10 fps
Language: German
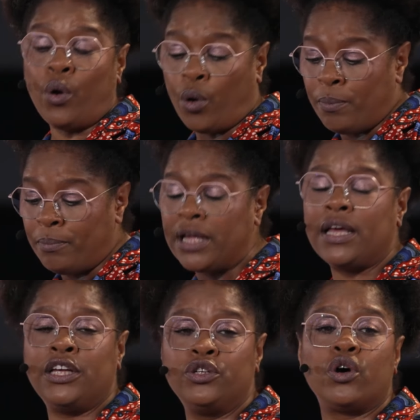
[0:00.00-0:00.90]
um
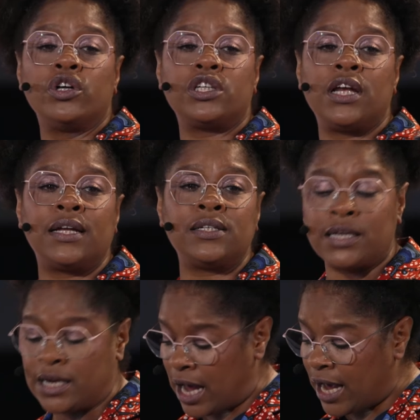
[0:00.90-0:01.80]
in Deutschland
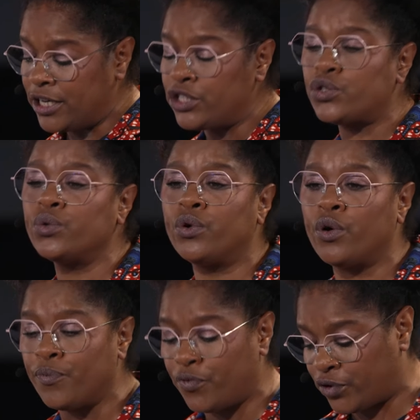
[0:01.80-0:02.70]
eine
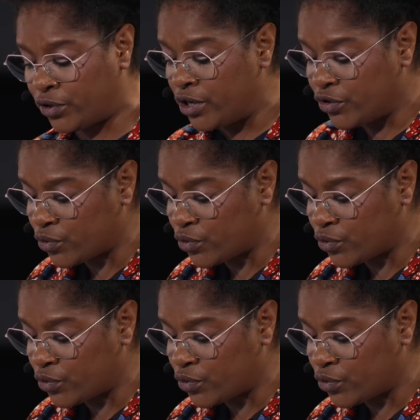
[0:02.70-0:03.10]
Zukunft